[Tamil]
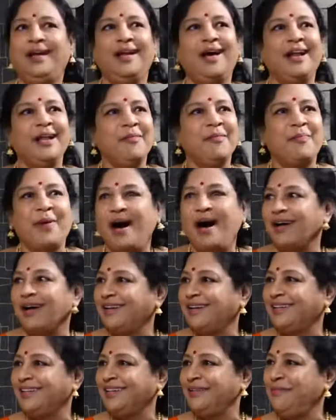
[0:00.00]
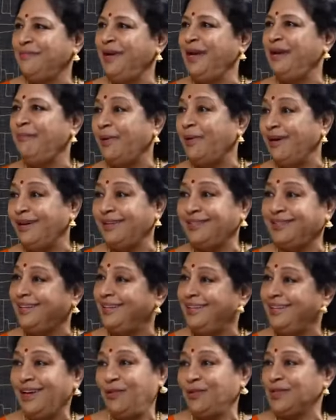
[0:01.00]
இந்த வீடியோல நம்ம அடுத்து பார்க்க போற
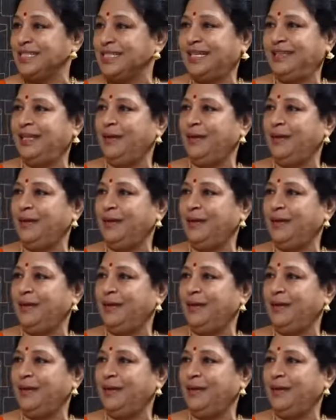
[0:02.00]
டப்பிங் ஆர்டிஸ்ட்